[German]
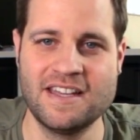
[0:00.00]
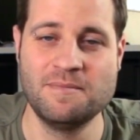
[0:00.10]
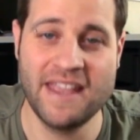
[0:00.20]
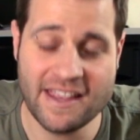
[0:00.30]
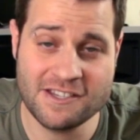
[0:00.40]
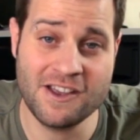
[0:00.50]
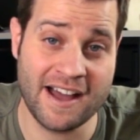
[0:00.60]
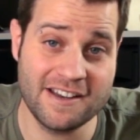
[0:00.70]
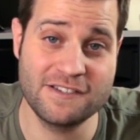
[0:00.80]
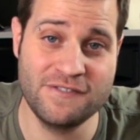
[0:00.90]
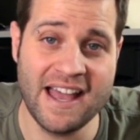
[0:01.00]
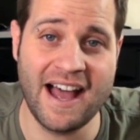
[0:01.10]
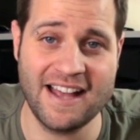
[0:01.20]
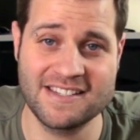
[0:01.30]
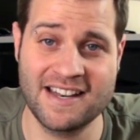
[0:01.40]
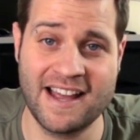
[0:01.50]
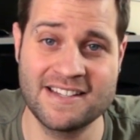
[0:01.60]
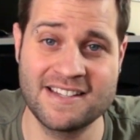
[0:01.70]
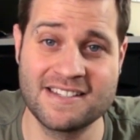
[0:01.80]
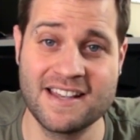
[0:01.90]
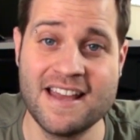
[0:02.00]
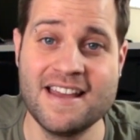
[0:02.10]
Im 1. Johannes 4,18 heißt es,